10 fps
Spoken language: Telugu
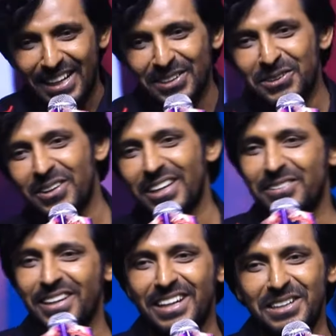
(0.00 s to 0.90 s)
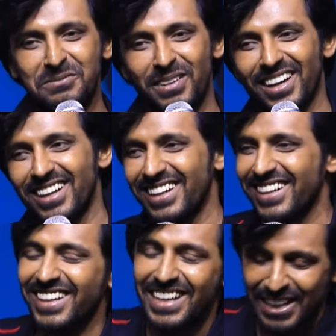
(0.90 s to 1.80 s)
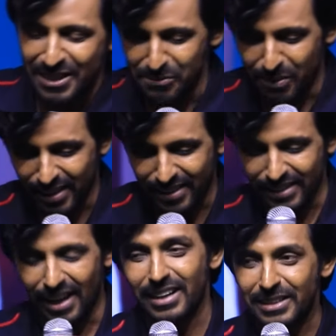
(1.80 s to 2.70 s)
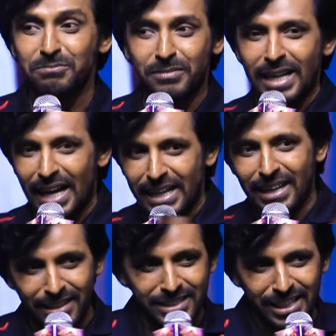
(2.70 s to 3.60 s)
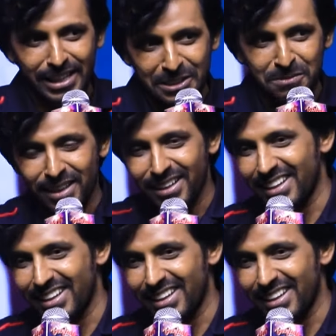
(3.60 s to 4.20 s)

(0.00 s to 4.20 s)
ఇంకొక ఈవెంట్లో మళ్ళా బట్ మీకు ఆ ఎనర్జీ అర్థమైంది కదా